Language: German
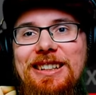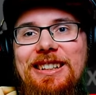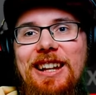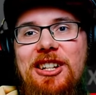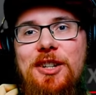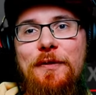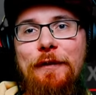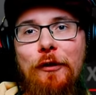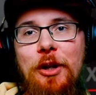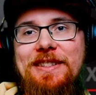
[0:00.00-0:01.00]
Landschaft wird
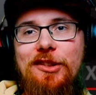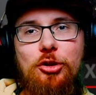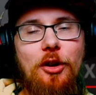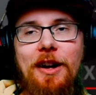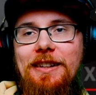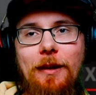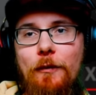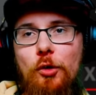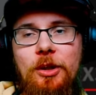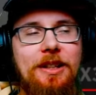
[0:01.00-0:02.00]
völlig zerstört.
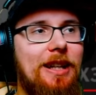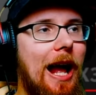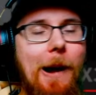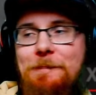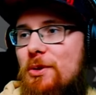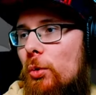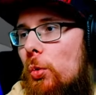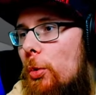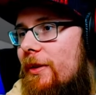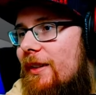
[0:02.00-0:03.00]
Aber wirklich,
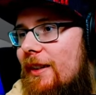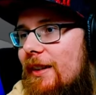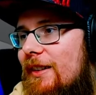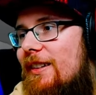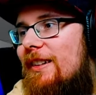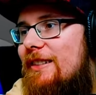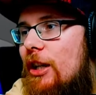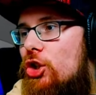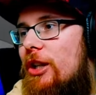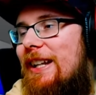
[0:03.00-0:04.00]
absolut.
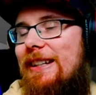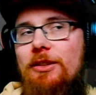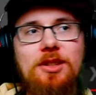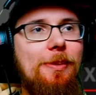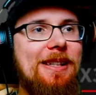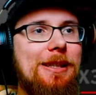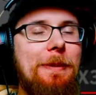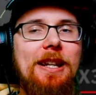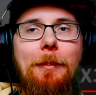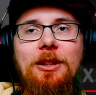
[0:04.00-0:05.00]
Sehr schrecklich. Und 20
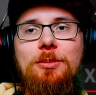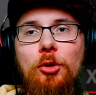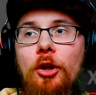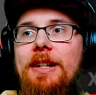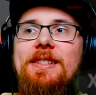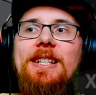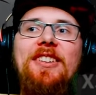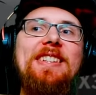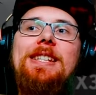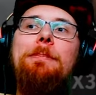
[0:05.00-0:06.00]
Meter, aber zum Glück ist ja
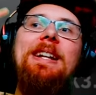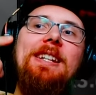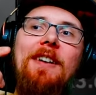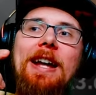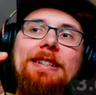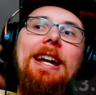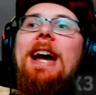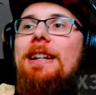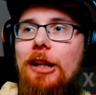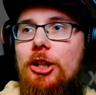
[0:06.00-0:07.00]
20 Meter weiter
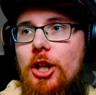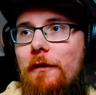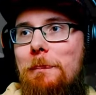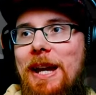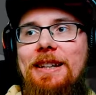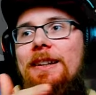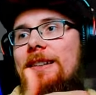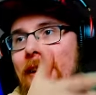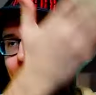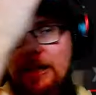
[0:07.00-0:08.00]
keine Landschaft mehr hier,
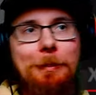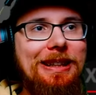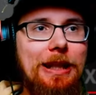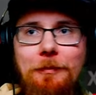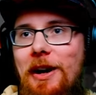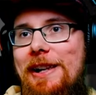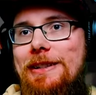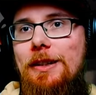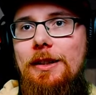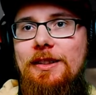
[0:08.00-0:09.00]
ne? Hier mitten im
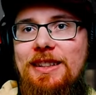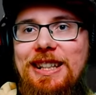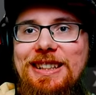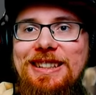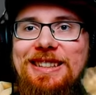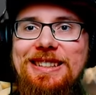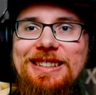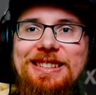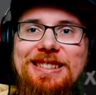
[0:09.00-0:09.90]
Wald. Geht Versöhnung.